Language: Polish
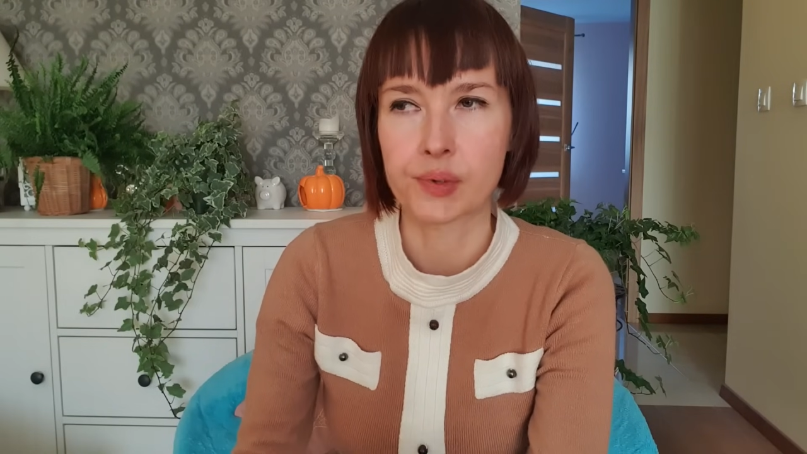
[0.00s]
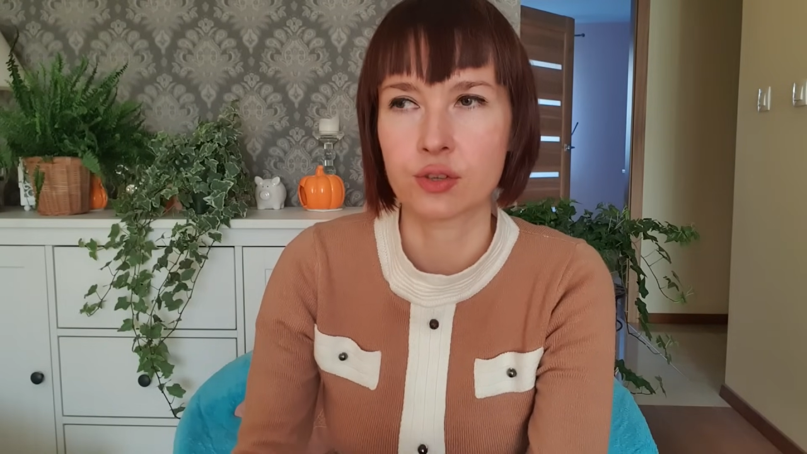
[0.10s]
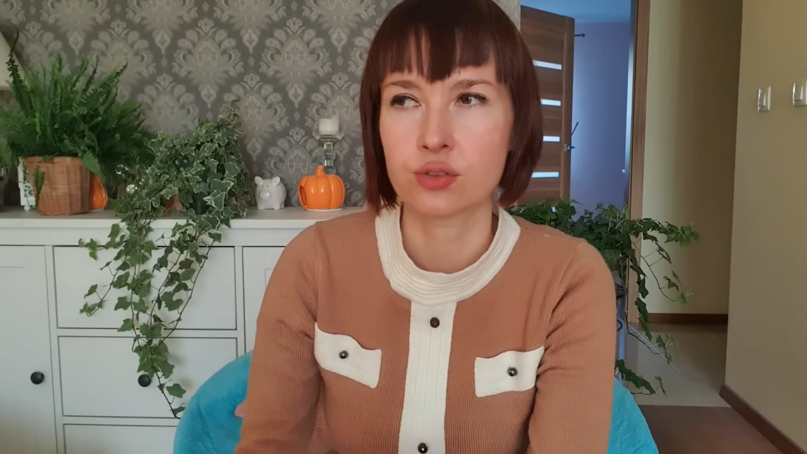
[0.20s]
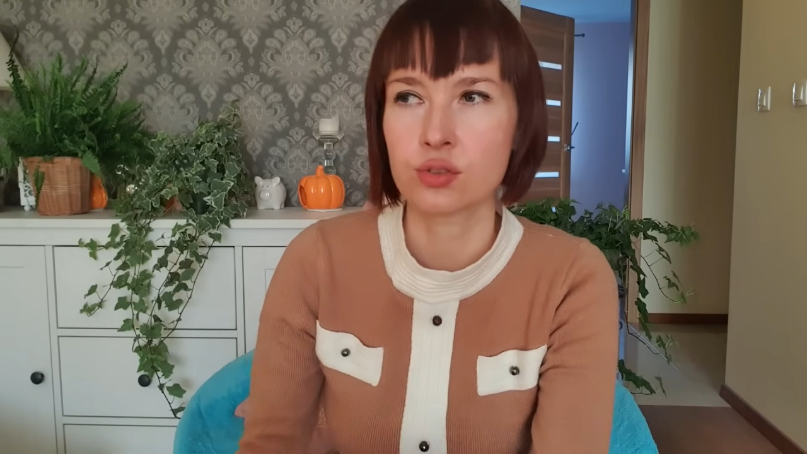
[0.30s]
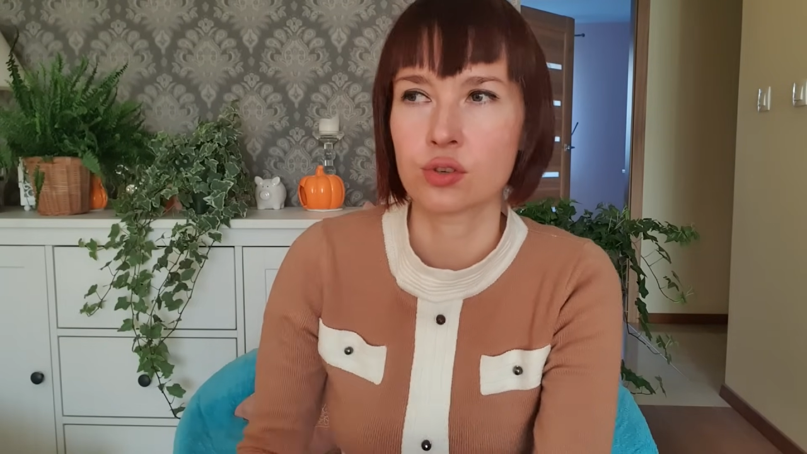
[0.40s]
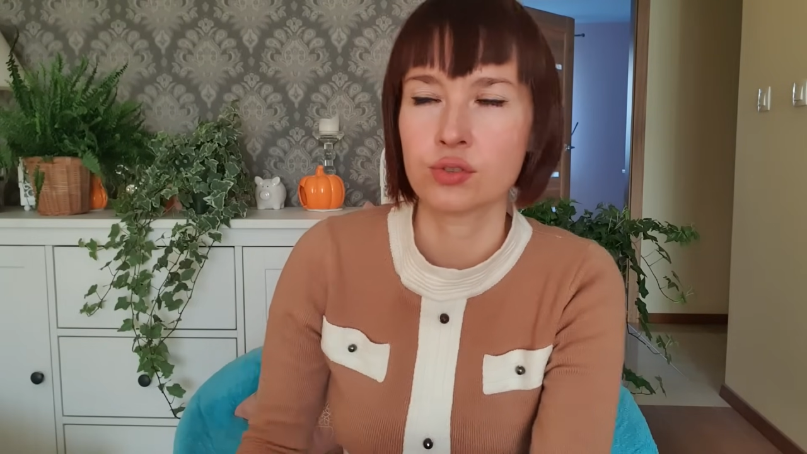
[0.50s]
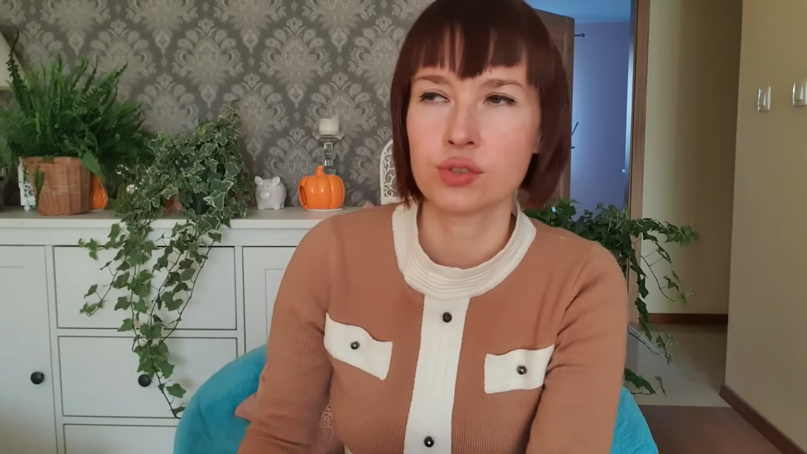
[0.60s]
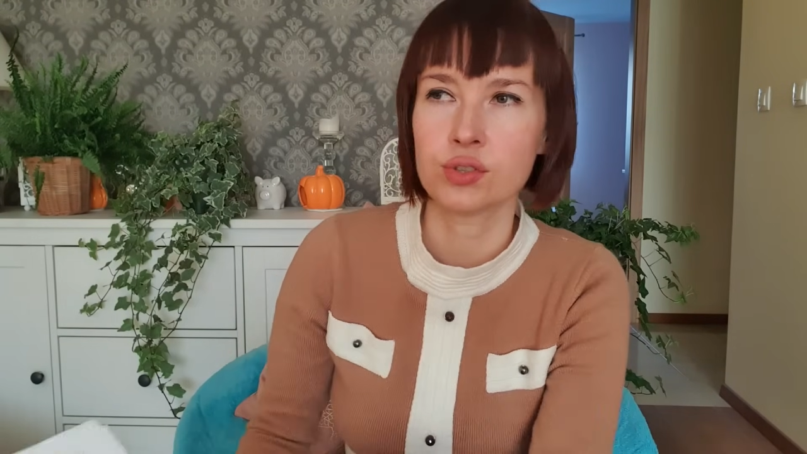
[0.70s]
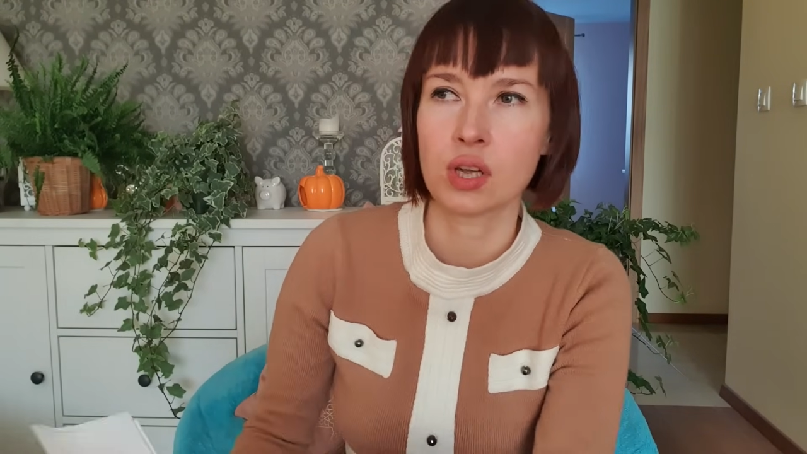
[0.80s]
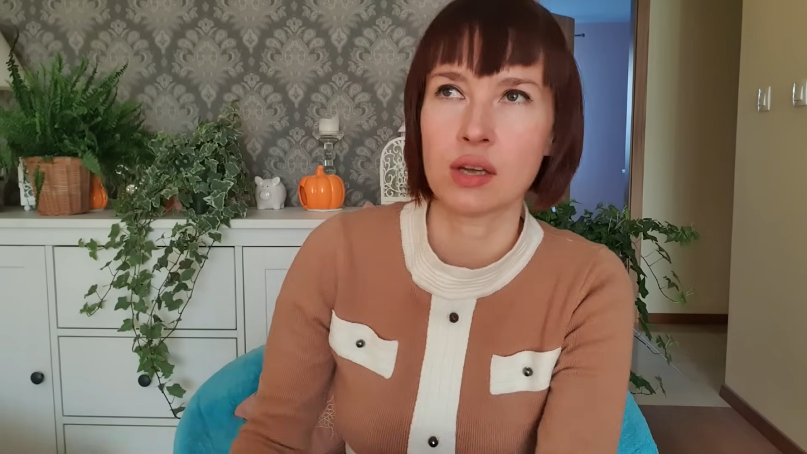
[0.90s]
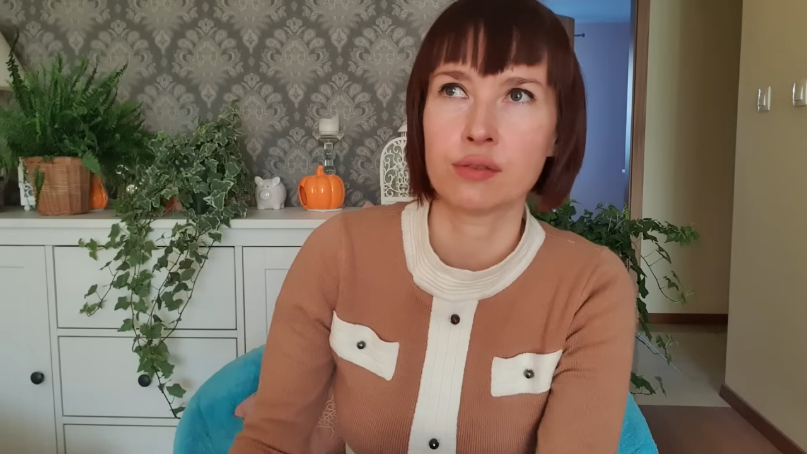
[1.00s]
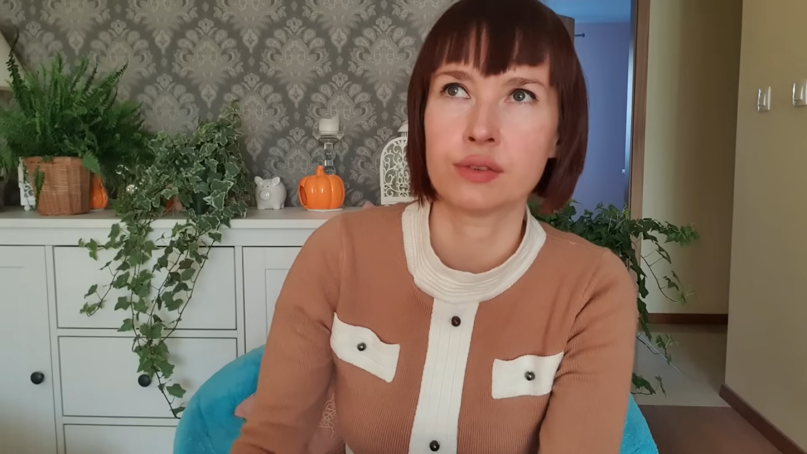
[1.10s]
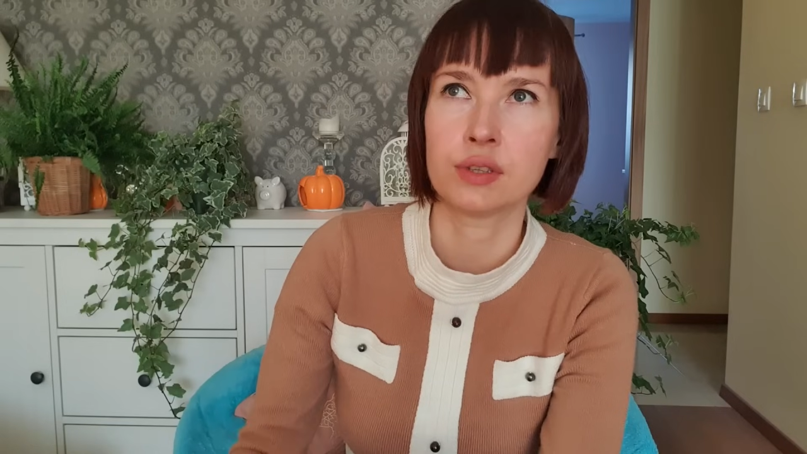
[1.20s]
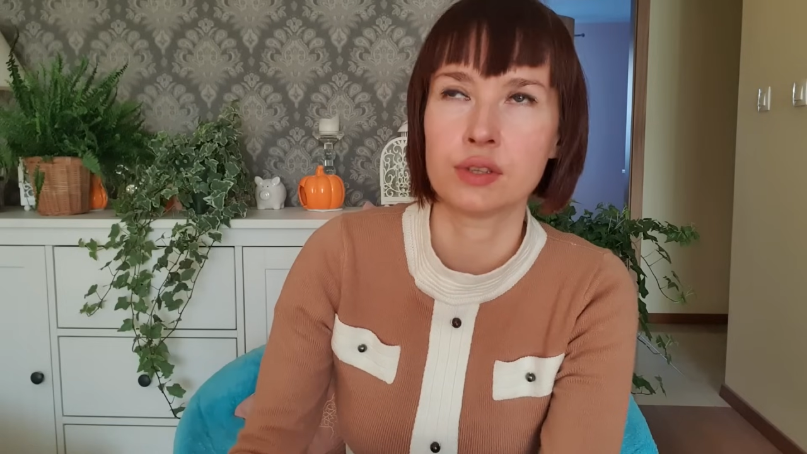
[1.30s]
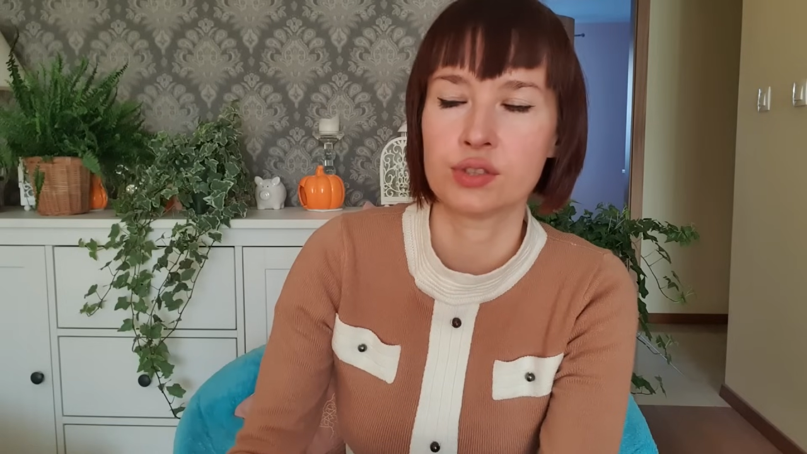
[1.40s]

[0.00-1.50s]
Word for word: ktoś rodzi się w